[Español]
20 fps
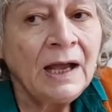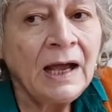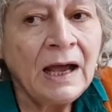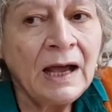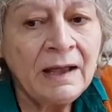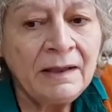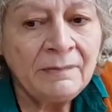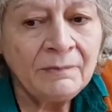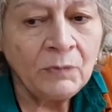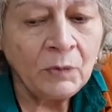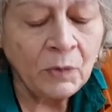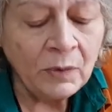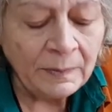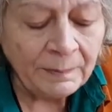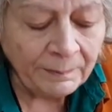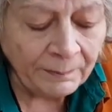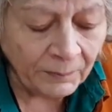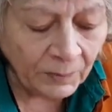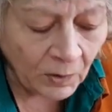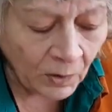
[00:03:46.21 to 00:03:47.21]
Hay muy
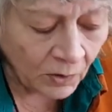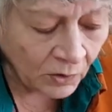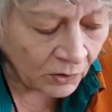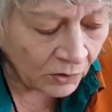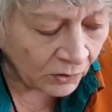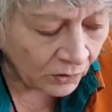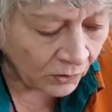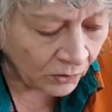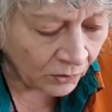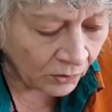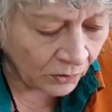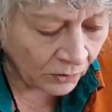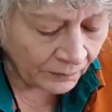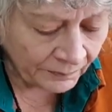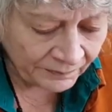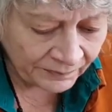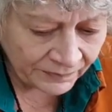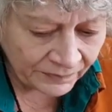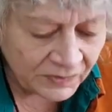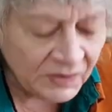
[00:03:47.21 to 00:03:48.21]

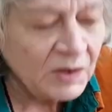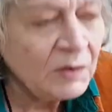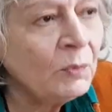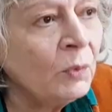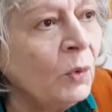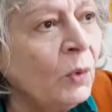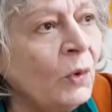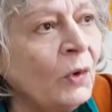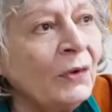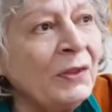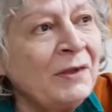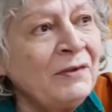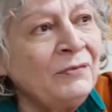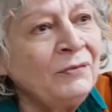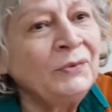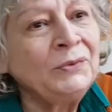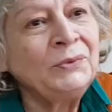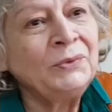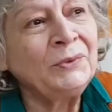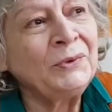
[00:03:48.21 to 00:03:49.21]
poco dibujo de
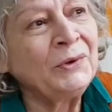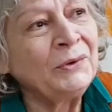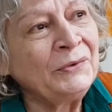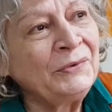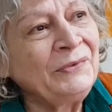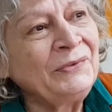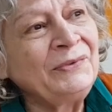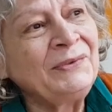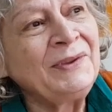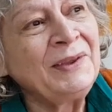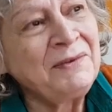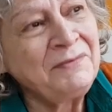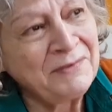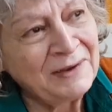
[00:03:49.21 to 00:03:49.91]
futuros eh,